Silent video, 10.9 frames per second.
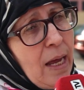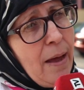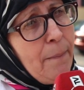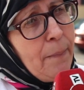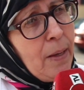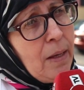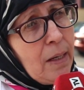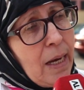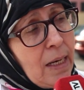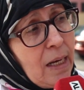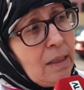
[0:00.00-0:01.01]
عام كاين
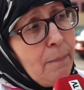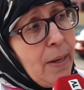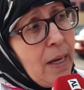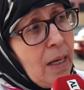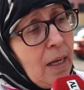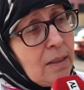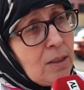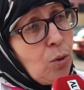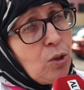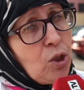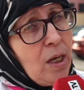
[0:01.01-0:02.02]
اللي خدم معايا
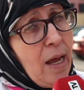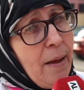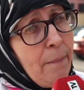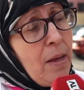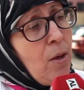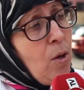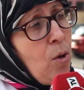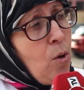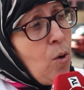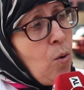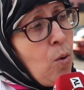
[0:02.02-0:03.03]
26 عام
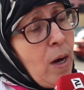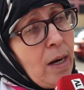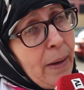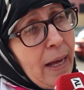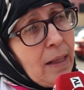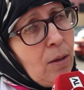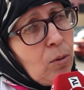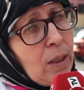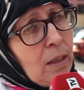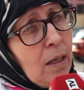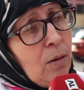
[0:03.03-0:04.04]
وانا مقاد
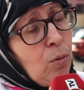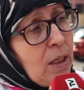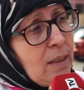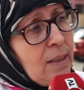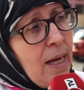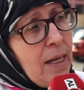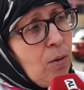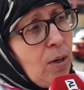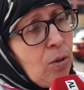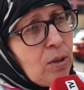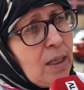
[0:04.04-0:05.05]
الوضع ديالي
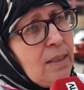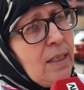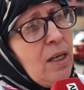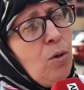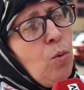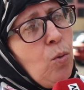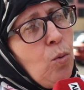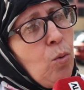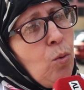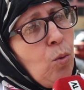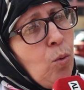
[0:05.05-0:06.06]
ولا غوتريت ديالي
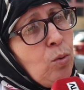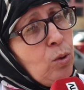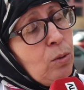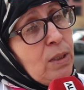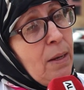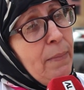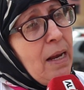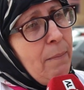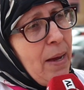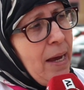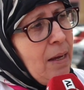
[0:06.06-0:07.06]

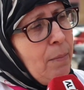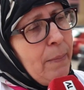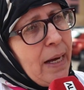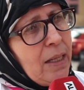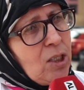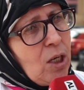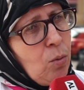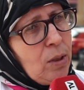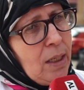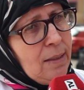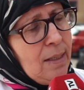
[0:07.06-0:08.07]
وزميله معايا ما مقادش
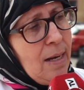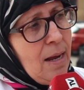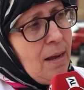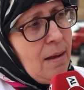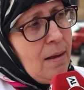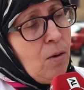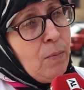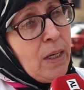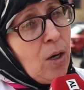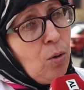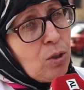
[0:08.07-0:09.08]
الوضع ديالها
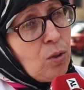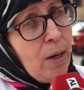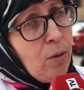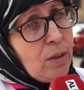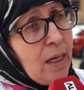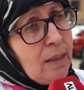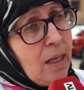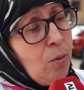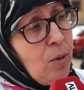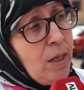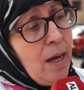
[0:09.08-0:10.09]
ملي نخرجوا لا غوتريت
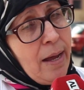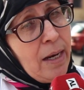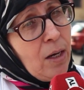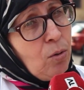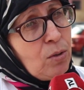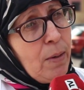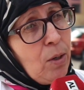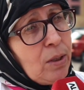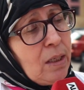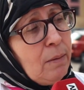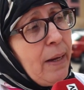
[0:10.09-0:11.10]
انا وياها انا نخرج لا
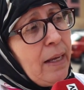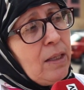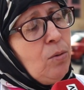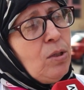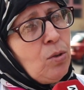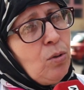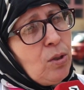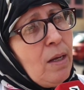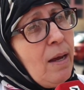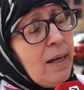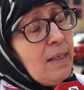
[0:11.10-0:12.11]
غوتريت مقاده وهي تخرج
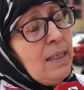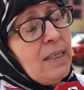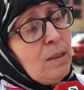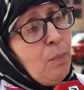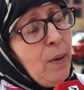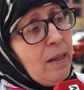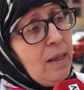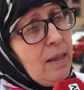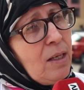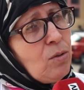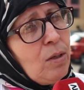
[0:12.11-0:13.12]
كتحس بواحد
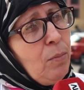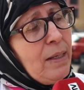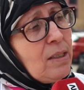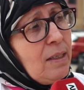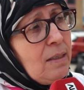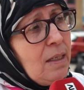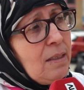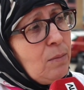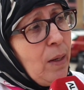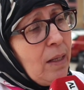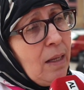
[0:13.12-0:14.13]
النقص بواحد
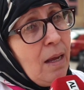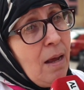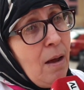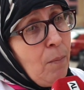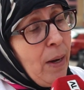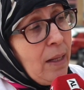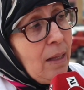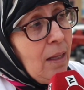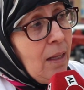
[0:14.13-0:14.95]
تحس بواحد بواحد